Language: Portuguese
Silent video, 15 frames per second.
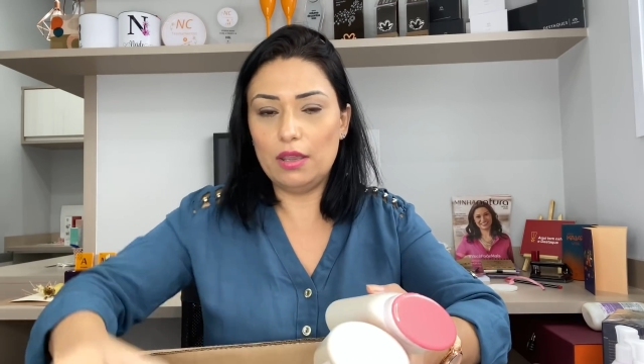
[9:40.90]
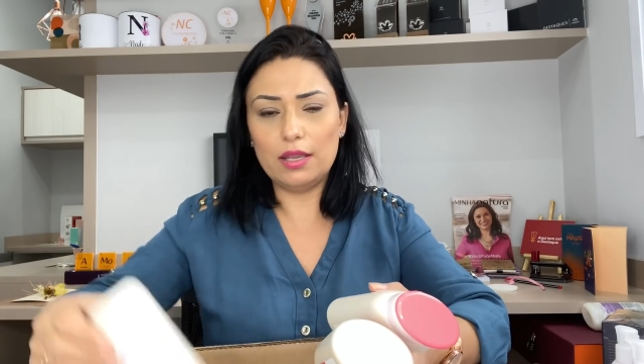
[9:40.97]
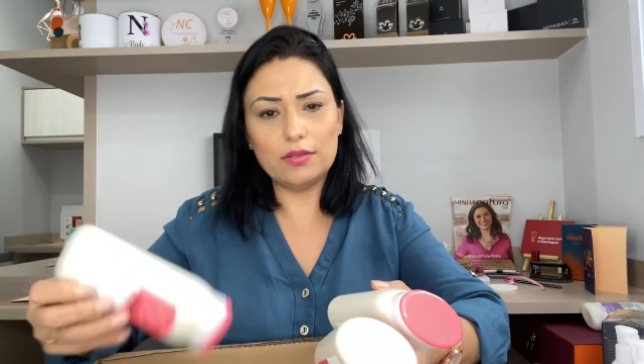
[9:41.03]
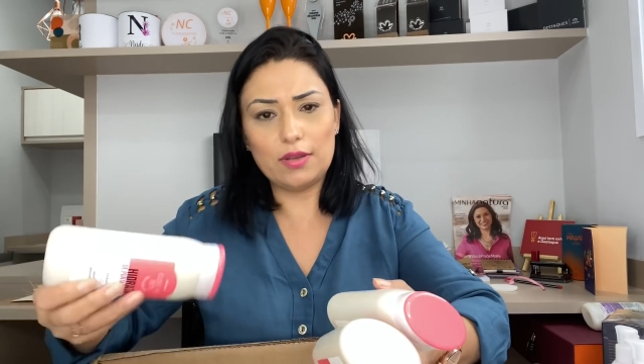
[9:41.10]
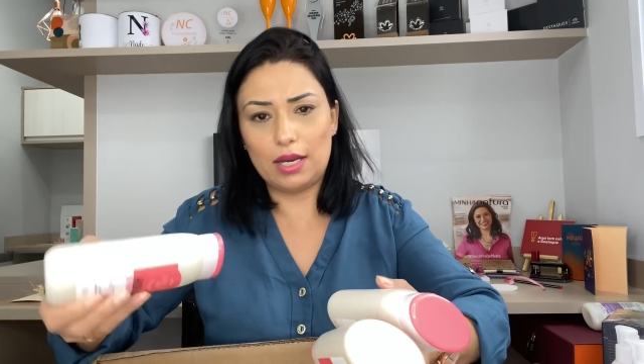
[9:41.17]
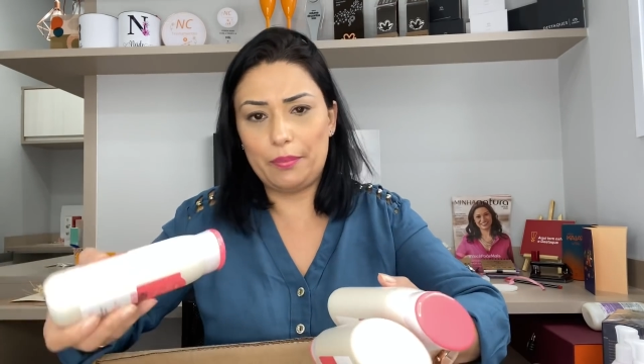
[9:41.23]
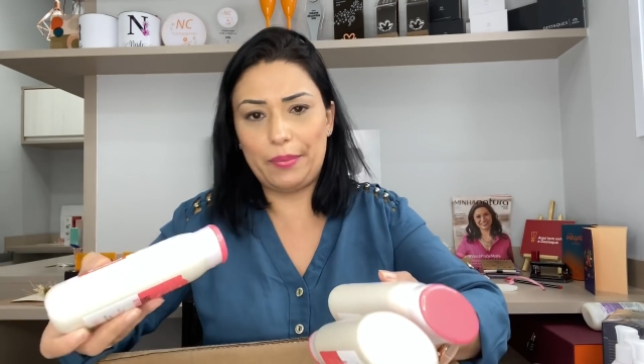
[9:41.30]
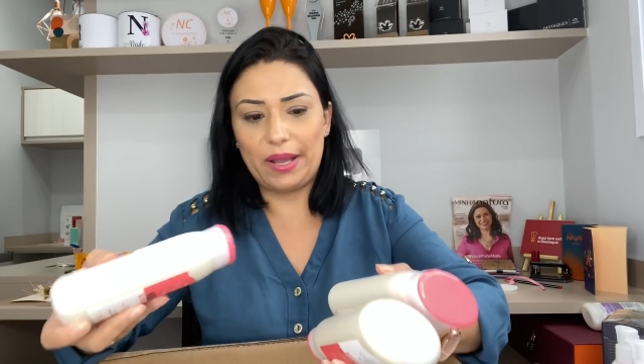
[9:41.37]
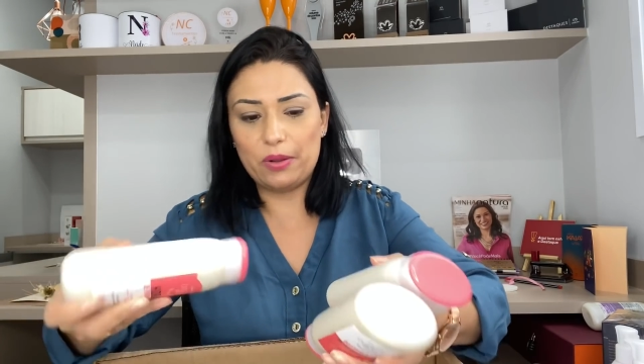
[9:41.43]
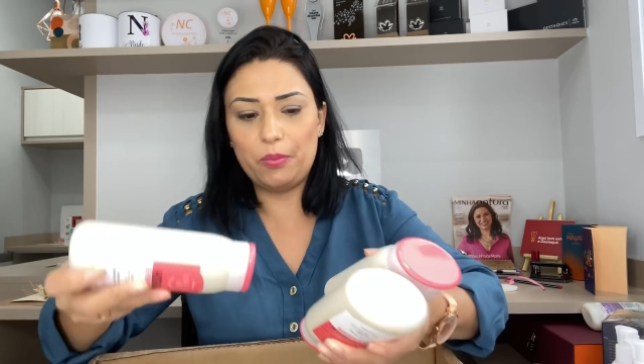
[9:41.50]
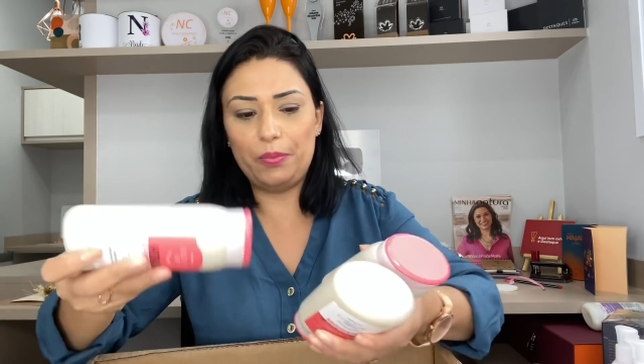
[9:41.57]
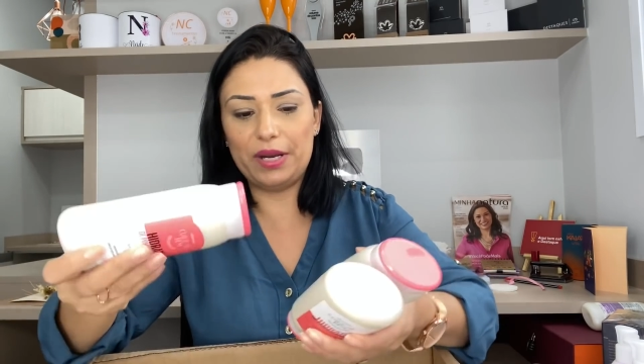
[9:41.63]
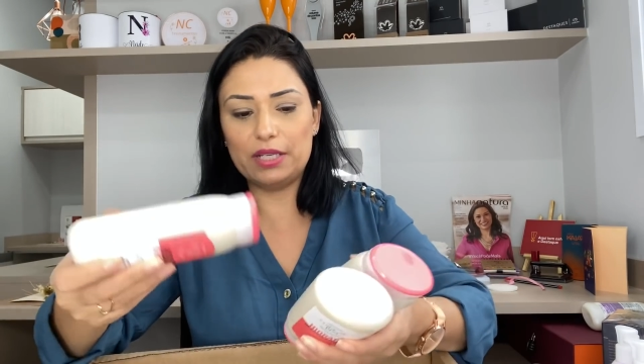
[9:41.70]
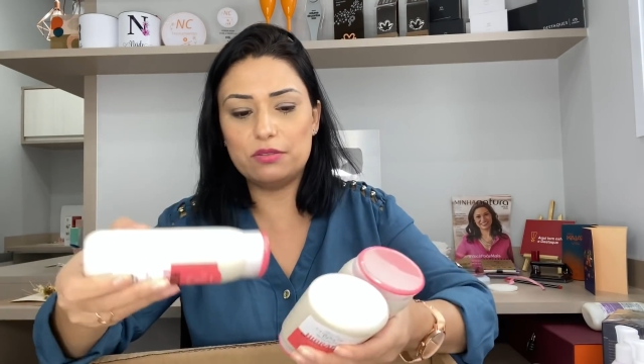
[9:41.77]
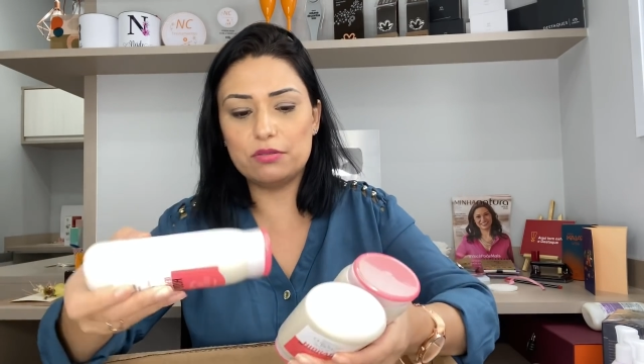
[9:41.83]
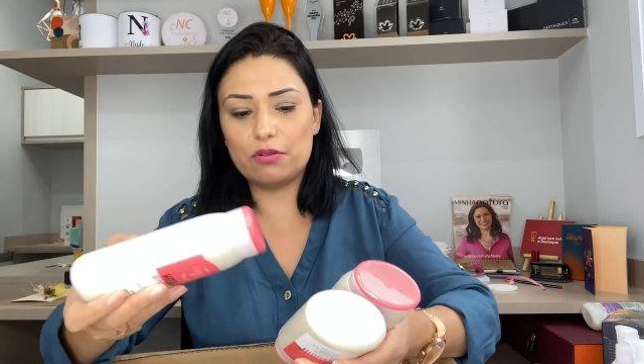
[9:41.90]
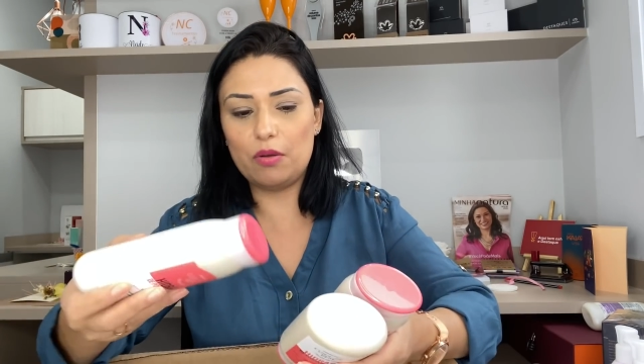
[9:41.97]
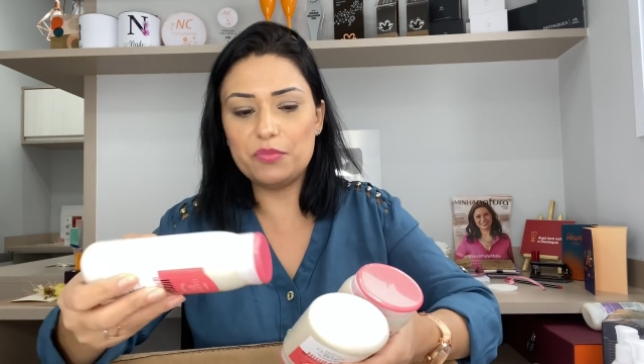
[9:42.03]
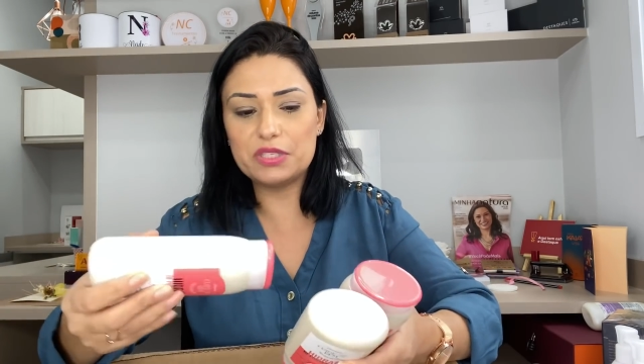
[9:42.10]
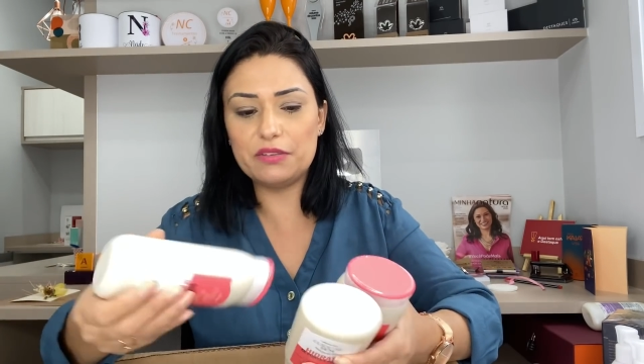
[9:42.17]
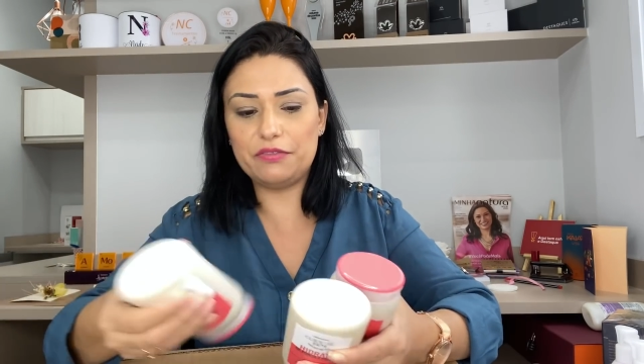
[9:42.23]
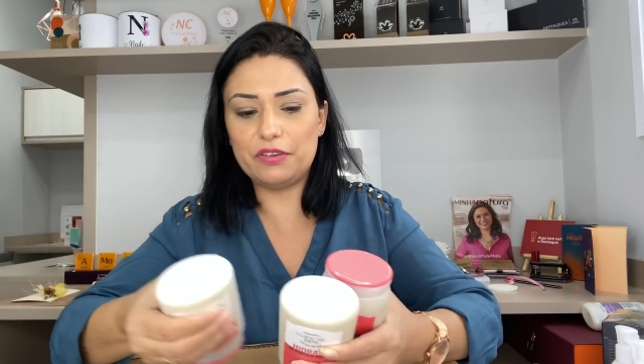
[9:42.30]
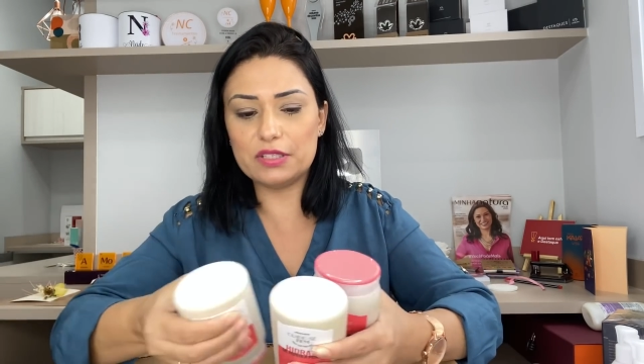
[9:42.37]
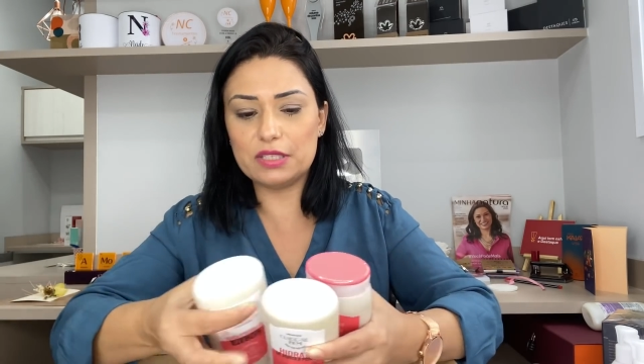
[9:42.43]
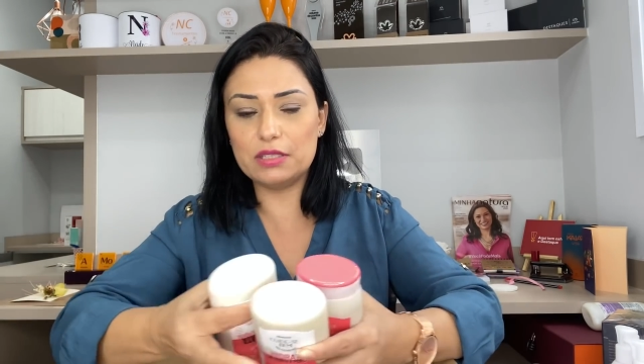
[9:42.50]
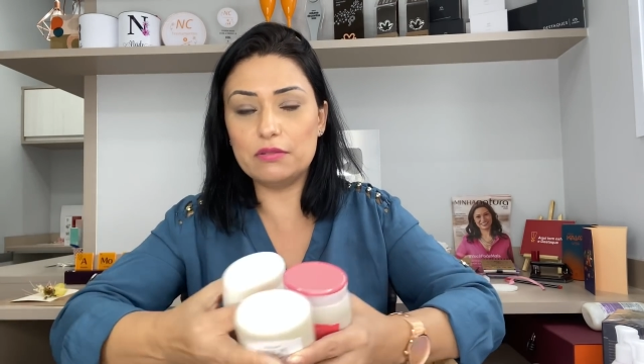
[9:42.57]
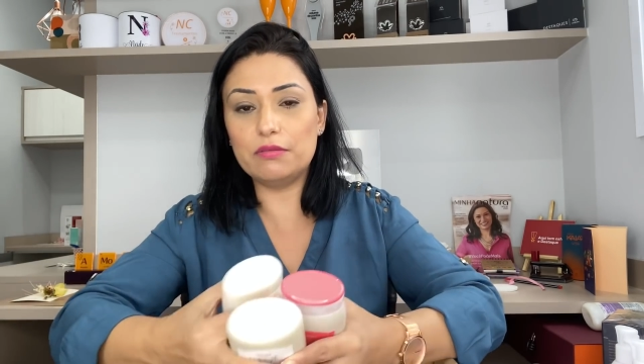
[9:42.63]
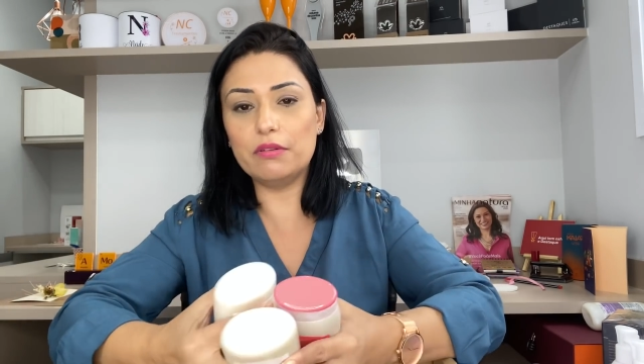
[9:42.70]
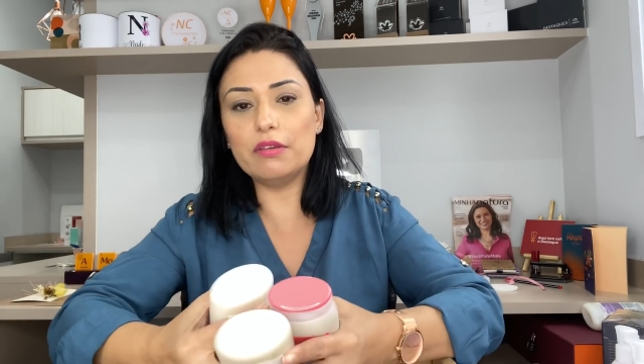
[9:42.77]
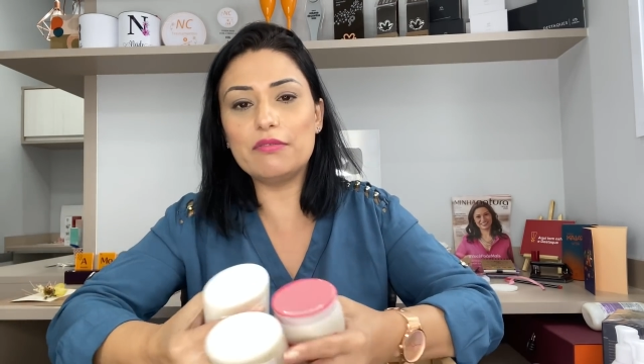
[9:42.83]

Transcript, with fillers: Então, ela paga o preço como se fosse um